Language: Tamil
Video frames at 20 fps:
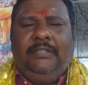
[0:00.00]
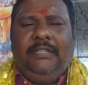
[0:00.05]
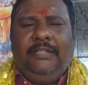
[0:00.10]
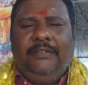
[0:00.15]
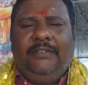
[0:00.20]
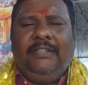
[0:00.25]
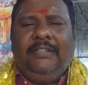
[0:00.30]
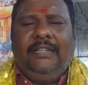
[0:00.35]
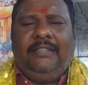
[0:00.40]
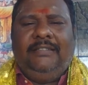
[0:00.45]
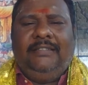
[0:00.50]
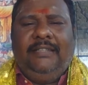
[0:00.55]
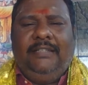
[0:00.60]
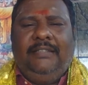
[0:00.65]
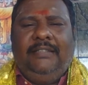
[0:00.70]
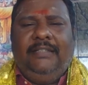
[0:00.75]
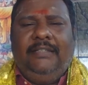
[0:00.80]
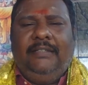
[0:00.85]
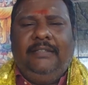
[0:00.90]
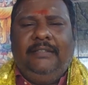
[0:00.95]
இருபதாம்
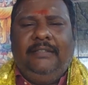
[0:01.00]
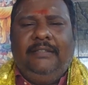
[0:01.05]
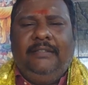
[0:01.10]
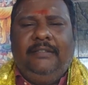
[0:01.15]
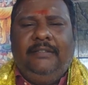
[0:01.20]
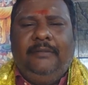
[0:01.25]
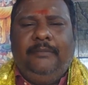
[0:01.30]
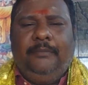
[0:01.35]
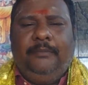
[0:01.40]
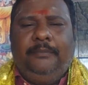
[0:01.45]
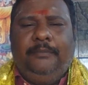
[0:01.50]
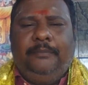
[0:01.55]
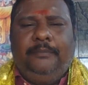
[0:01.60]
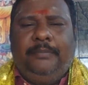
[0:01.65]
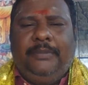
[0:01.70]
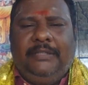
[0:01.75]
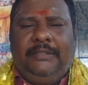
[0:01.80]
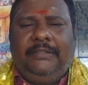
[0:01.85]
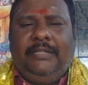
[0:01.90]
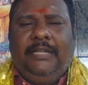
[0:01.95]
தேதி
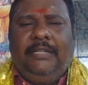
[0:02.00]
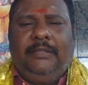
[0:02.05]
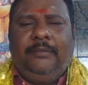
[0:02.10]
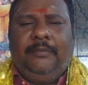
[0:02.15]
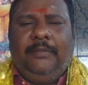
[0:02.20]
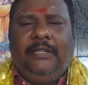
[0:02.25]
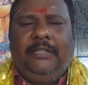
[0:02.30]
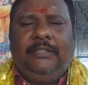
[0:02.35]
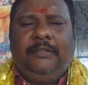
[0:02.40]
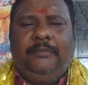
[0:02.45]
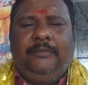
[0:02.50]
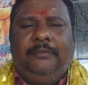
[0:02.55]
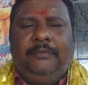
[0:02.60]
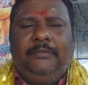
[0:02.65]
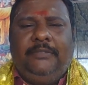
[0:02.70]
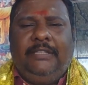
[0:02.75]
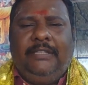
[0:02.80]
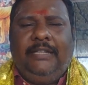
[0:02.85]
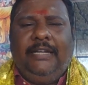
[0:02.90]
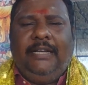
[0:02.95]
பத்தாவது மாதம்
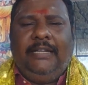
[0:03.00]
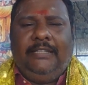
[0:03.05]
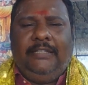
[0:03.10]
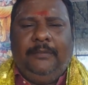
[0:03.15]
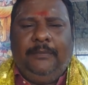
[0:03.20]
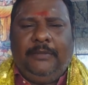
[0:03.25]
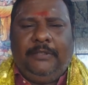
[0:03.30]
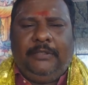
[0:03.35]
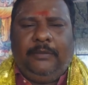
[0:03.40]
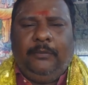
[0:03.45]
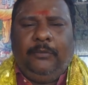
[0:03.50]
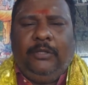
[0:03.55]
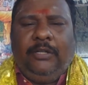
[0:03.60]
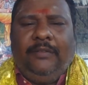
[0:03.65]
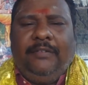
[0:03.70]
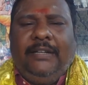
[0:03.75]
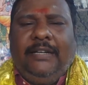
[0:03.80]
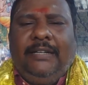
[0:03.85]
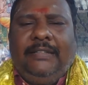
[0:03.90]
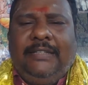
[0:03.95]
ரெண்டாயிரத்தி பத்தொன்பதுல
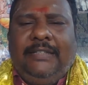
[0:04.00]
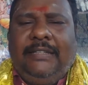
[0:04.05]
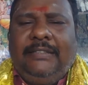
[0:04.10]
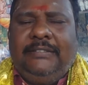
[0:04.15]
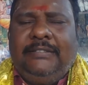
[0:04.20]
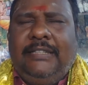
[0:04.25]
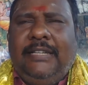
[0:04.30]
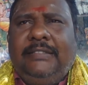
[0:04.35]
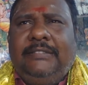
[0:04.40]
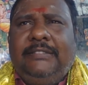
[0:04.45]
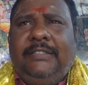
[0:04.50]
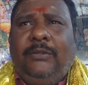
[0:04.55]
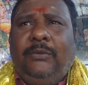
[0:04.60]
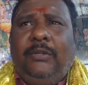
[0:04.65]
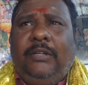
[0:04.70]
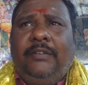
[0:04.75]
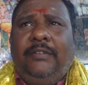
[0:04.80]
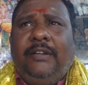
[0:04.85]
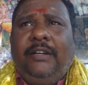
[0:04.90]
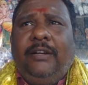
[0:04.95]
வர தனுசு
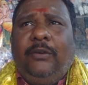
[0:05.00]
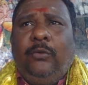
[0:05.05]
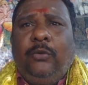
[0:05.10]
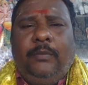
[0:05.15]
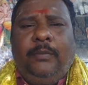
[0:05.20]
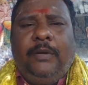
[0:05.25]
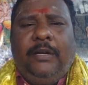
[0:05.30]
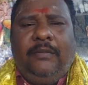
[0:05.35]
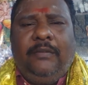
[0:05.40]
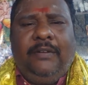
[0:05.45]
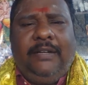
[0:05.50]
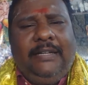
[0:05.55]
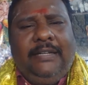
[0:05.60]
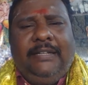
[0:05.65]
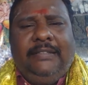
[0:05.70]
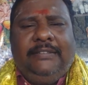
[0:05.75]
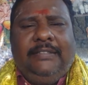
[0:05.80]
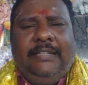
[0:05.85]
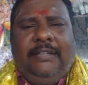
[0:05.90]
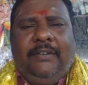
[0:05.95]
ராசிக்குள்ள வர குரு பகவான்
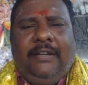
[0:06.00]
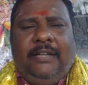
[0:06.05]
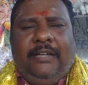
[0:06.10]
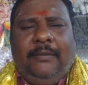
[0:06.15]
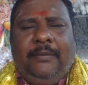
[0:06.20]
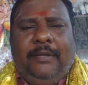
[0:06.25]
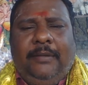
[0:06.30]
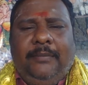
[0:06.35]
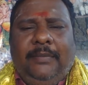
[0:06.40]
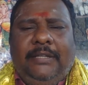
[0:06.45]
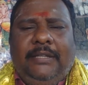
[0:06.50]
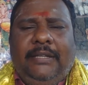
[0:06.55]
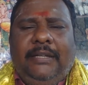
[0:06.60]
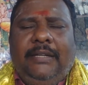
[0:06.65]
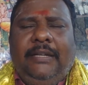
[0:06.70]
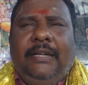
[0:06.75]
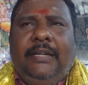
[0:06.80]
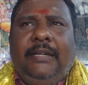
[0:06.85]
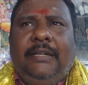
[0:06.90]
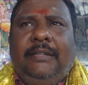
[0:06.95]
என்ன செய்வார் அப்படின்னு
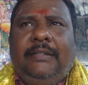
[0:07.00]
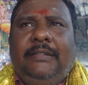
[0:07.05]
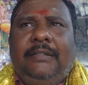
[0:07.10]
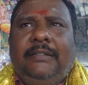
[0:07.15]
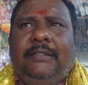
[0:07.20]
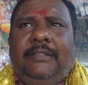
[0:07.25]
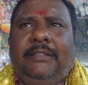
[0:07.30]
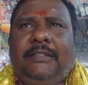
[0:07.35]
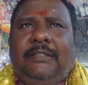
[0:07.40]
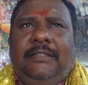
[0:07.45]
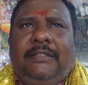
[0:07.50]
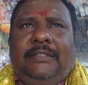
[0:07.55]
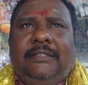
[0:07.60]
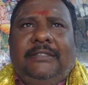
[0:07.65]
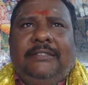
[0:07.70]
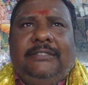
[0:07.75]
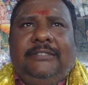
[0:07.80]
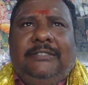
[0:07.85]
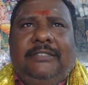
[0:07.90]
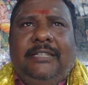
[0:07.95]
பாத்தீங்கன்னா
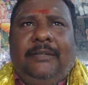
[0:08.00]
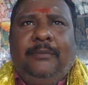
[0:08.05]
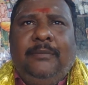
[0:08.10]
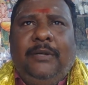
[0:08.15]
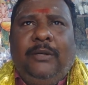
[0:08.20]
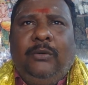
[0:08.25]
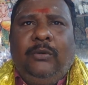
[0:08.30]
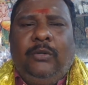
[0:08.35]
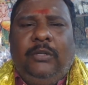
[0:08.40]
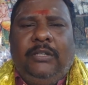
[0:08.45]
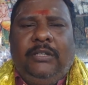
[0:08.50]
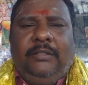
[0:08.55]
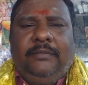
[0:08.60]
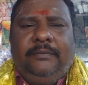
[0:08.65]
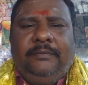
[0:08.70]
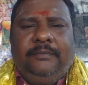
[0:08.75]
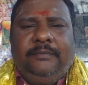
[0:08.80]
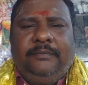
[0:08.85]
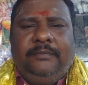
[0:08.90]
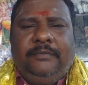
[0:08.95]
ஜென்ம குரு
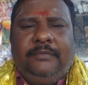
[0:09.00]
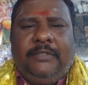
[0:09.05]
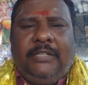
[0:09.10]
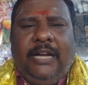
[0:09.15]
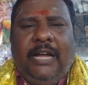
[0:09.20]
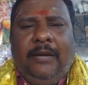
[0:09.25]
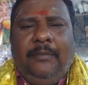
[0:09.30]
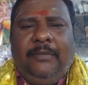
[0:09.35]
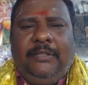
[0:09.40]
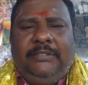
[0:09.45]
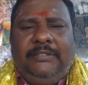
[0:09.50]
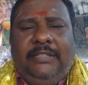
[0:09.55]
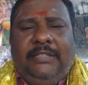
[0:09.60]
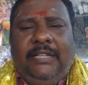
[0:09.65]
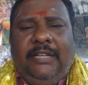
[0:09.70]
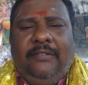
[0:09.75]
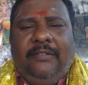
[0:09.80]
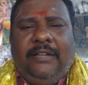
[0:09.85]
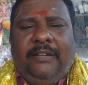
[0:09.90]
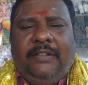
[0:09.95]
ராமர்
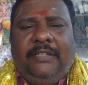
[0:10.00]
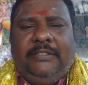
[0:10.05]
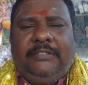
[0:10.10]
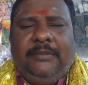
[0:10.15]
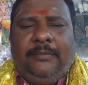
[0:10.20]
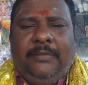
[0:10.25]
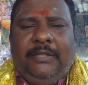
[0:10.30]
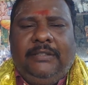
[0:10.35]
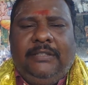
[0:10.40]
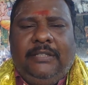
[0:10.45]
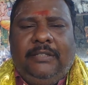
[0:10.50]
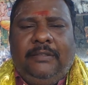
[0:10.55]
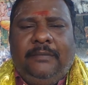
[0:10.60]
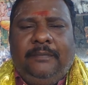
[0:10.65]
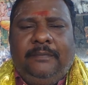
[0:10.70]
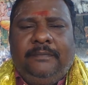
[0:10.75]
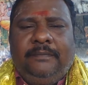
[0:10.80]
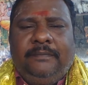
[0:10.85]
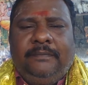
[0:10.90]
சீதையை வனவாசம் வைத்ததும்